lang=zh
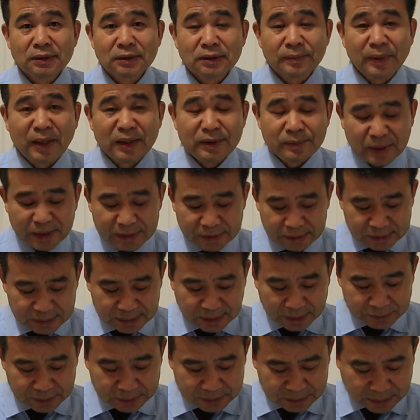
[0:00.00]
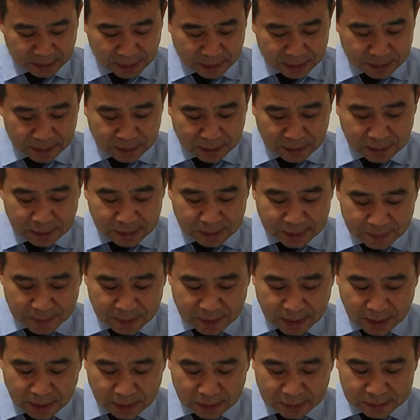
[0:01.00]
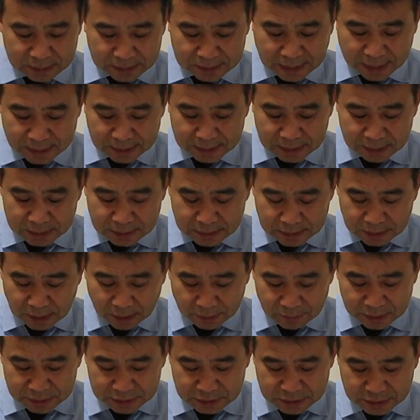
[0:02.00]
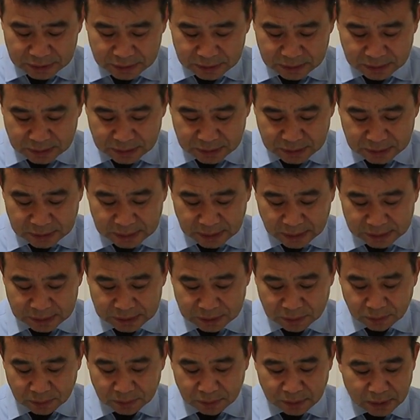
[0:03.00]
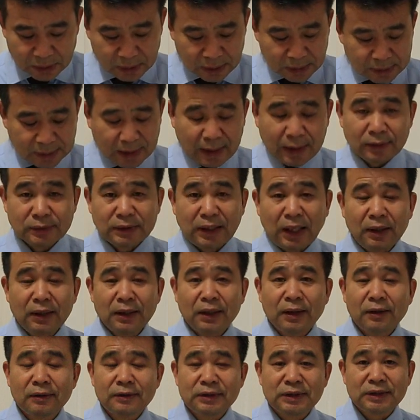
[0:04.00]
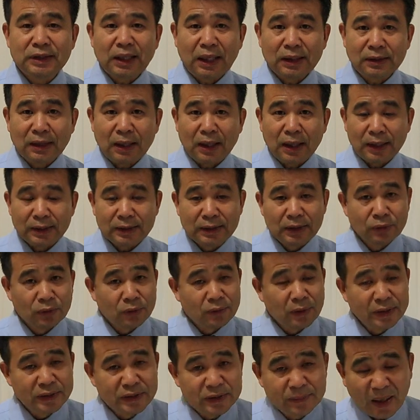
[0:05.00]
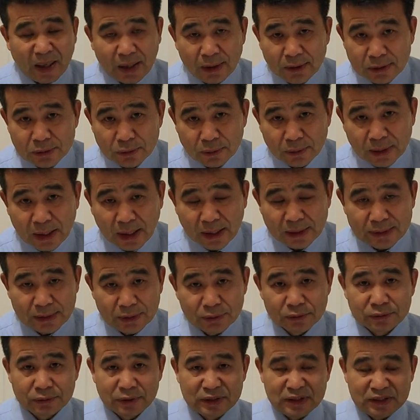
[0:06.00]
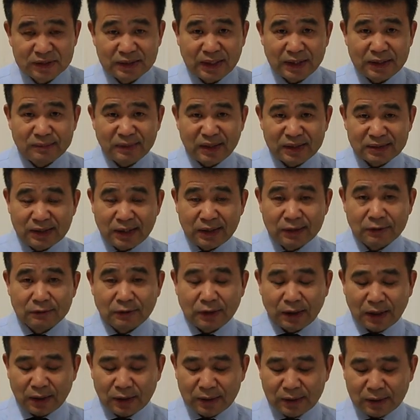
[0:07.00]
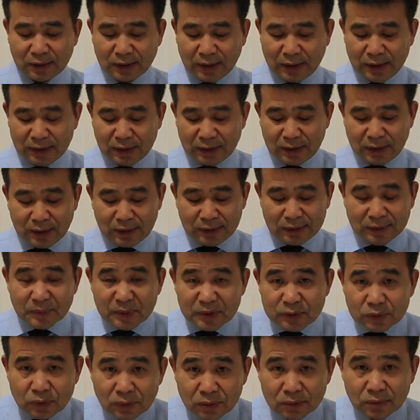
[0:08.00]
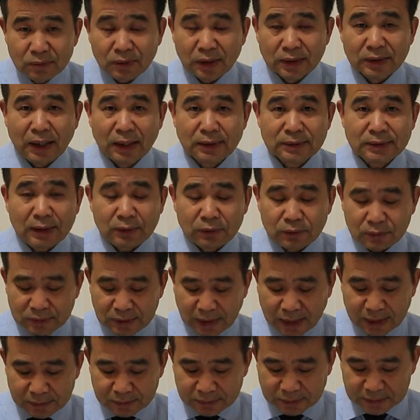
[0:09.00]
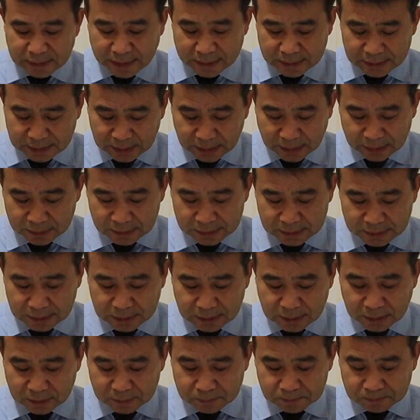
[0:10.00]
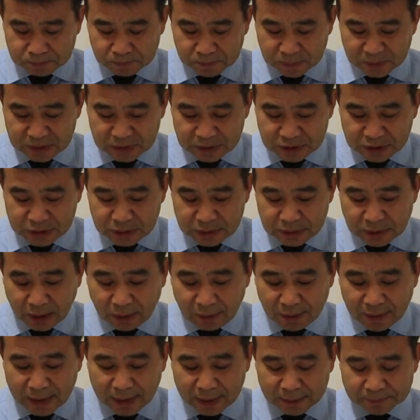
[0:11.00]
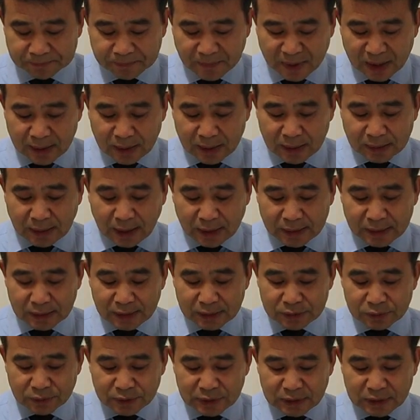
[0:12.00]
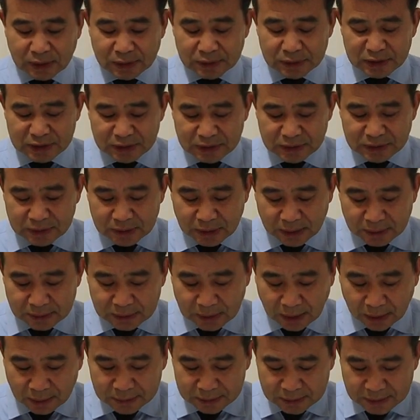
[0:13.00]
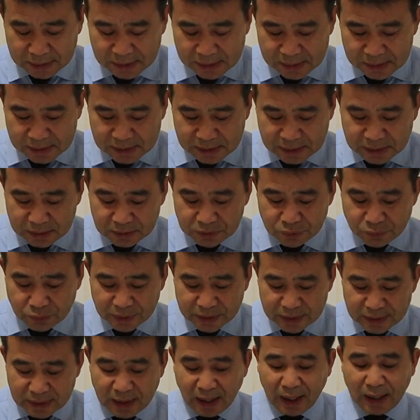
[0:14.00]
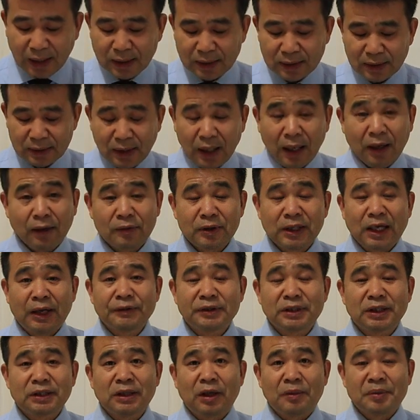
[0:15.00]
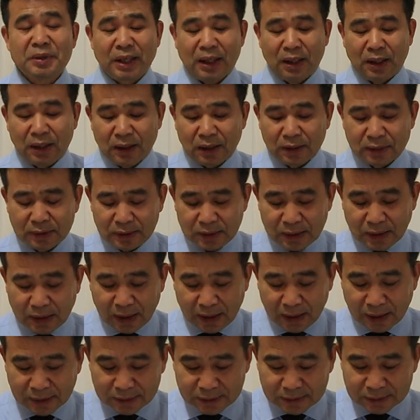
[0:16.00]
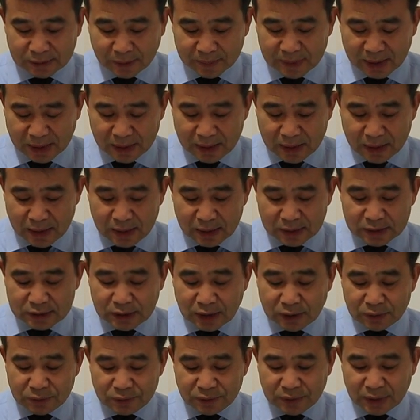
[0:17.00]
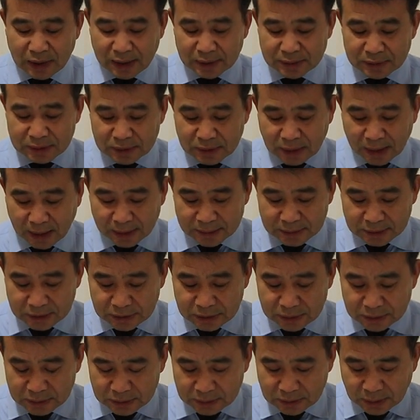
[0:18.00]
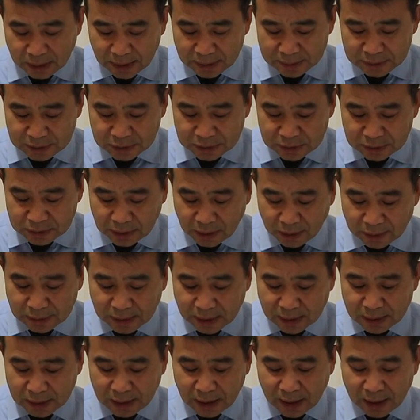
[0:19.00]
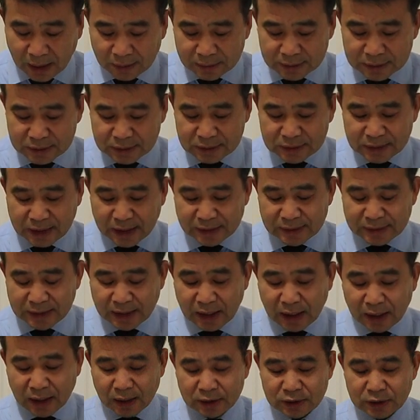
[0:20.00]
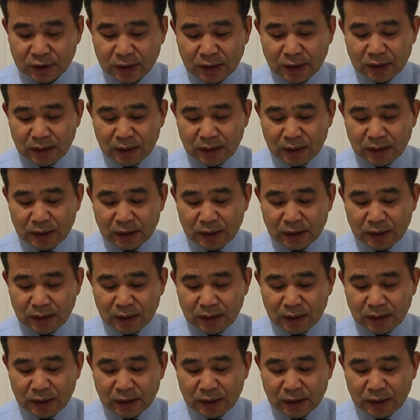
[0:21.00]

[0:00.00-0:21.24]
对吧？一百一十三岁死了。那么呢，在这个成为了吉尼斯世界纪录。那当然还有其他的了，也有活一百二十多的，也有说记载一百三十多的。OK，那么中国呢，在古代的时候，在这个这个清朝啊，他这个有一个以叫李青云的啊，我看我的照片啊。啊，这个照片生于呢啊清啊清朝呢康熙年间啊